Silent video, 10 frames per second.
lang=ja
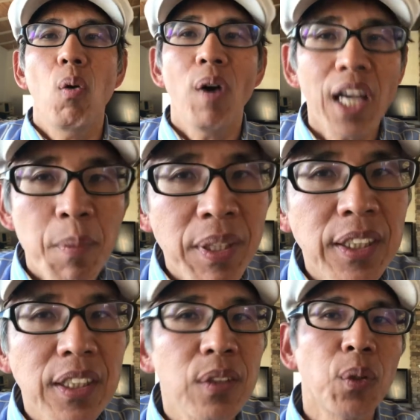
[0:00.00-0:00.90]
お早め
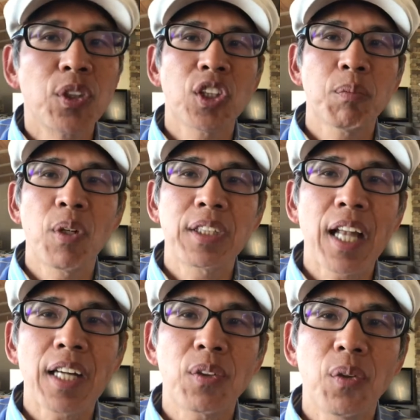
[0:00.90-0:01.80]
にご注文い
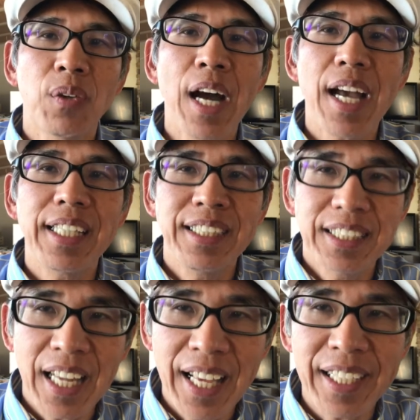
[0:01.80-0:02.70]
ただく方がいい
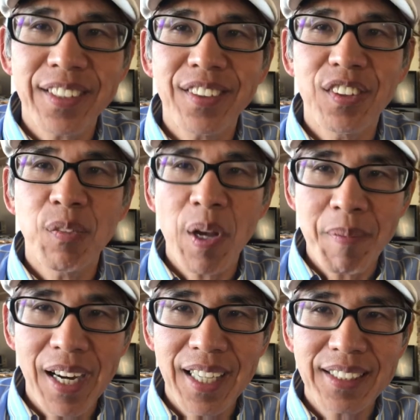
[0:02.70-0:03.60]
んじゃないかと思
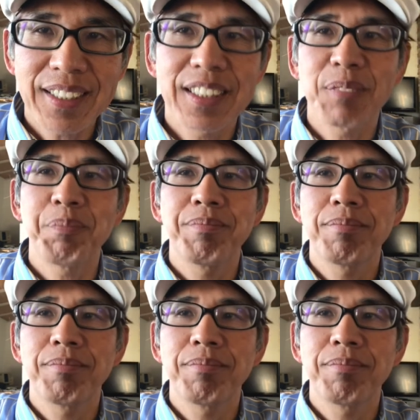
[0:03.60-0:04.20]
います。